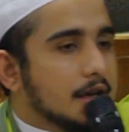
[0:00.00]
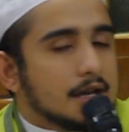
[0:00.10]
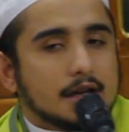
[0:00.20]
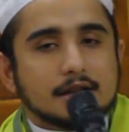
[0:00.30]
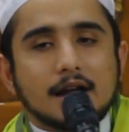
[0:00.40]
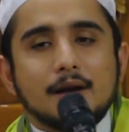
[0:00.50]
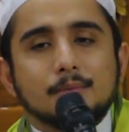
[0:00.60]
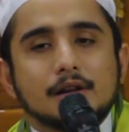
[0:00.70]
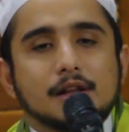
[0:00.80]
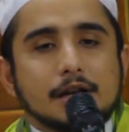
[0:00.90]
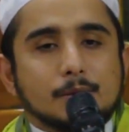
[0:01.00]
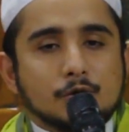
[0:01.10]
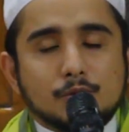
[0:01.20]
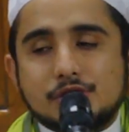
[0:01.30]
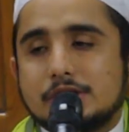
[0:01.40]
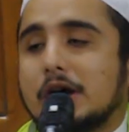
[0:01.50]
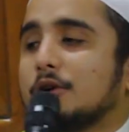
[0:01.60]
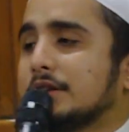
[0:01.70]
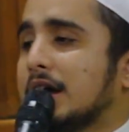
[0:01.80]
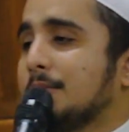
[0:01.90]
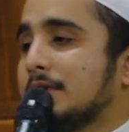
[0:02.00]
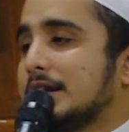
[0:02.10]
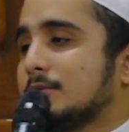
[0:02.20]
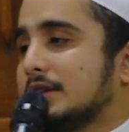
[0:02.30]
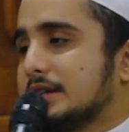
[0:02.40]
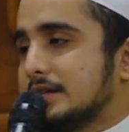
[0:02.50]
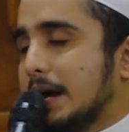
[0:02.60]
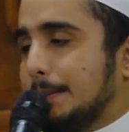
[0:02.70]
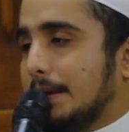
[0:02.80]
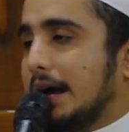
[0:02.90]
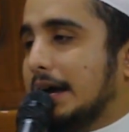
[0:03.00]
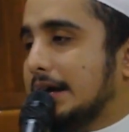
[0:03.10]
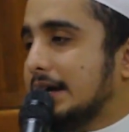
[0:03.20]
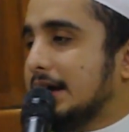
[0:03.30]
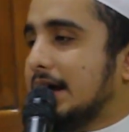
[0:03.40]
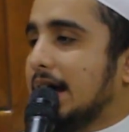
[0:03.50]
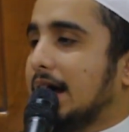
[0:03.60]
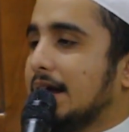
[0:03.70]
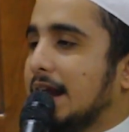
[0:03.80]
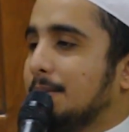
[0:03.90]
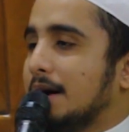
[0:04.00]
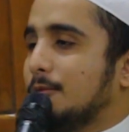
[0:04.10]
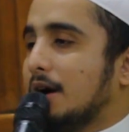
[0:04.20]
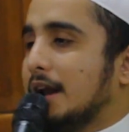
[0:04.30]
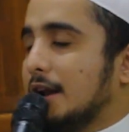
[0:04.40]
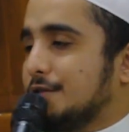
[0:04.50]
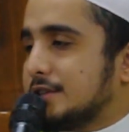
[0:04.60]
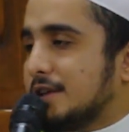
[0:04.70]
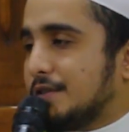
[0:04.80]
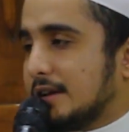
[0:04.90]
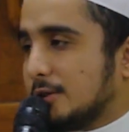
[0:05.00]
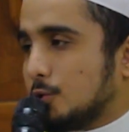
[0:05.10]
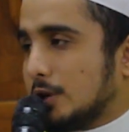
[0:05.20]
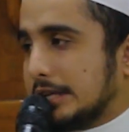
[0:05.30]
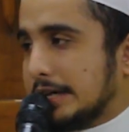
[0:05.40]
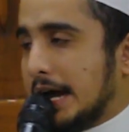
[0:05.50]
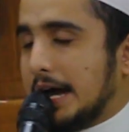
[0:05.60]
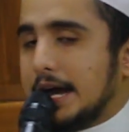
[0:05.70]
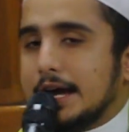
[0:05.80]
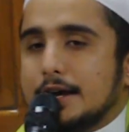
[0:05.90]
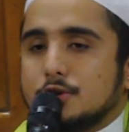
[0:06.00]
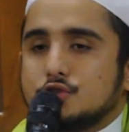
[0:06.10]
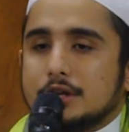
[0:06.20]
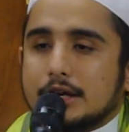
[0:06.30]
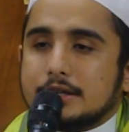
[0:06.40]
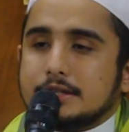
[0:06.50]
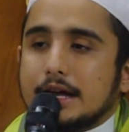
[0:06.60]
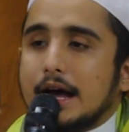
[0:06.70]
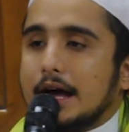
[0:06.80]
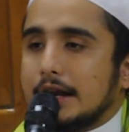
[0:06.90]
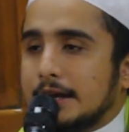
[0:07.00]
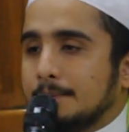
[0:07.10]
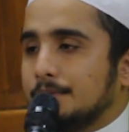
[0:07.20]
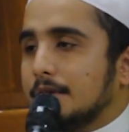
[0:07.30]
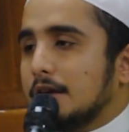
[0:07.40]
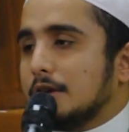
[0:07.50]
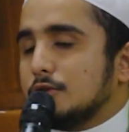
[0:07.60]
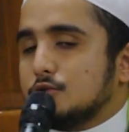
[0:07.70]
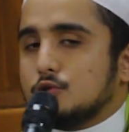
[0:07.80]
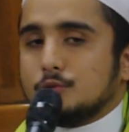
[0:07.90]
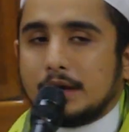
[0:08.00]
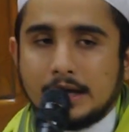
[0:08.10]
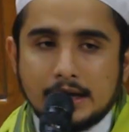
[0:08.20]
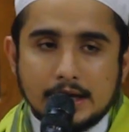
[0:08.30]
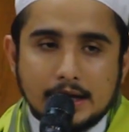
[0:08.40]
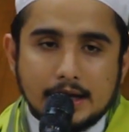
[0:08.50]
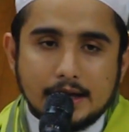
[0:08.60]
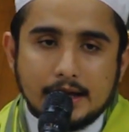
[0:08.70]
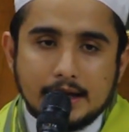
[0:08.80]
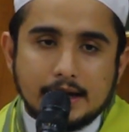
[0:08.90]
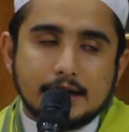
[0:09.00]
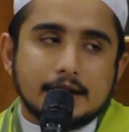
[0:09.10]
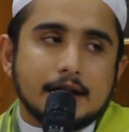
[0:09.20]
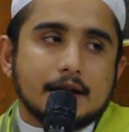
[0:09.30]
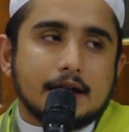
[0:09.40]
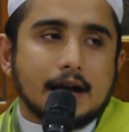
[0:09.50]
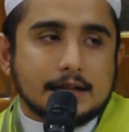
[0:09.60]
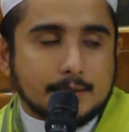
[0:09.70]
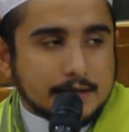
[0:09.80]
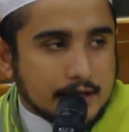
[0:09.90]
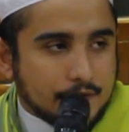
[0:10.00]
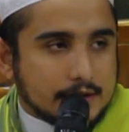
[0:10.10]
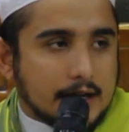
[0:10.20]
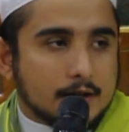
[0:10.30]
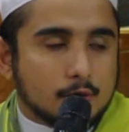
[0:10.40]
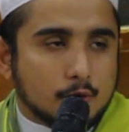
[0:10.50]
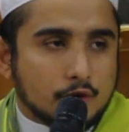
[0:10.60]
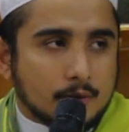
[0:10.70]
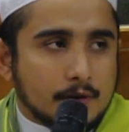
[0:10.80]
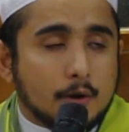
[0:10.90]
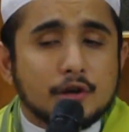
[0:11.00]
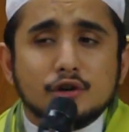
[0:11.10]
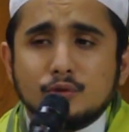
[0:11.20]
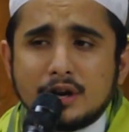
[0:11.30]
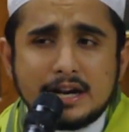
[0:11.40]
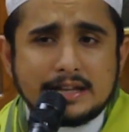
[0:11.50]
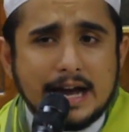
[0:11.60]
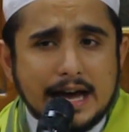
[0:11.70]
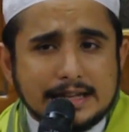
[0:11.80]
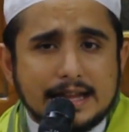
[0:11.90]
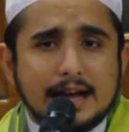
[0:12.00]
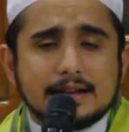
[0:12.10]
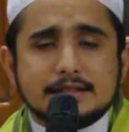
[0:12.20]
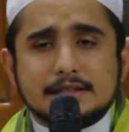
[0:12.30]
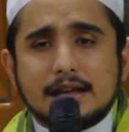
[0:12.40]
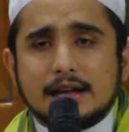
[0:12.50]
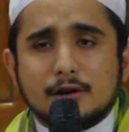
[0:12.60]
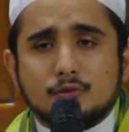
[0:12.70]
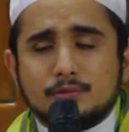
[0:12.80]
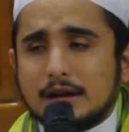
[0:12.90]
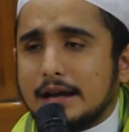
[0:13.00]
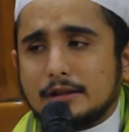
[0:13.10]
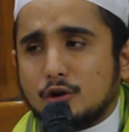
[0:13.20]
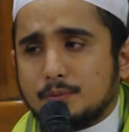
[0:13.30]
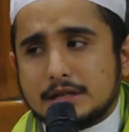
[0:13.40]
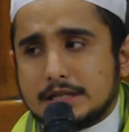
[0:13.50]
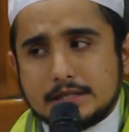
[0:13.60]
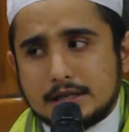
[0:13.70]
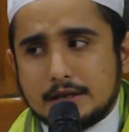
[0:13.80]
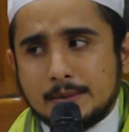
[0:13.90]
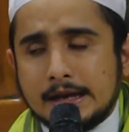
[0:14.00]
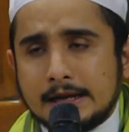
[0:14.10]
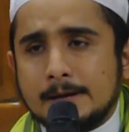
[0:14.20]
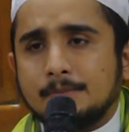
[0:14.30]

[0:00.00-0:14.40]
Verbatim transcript: Kita ngambil ilmu, mesti tahu kita ngambil ilmu dari siapa. Nah, nama mu'alif Safina Najah Syekh Salim Sumer. Nah, kita baca Fatihah dulu untuk beliau dikuburin di Jakarta. Saya lupa nggak tahu persisnya di mana.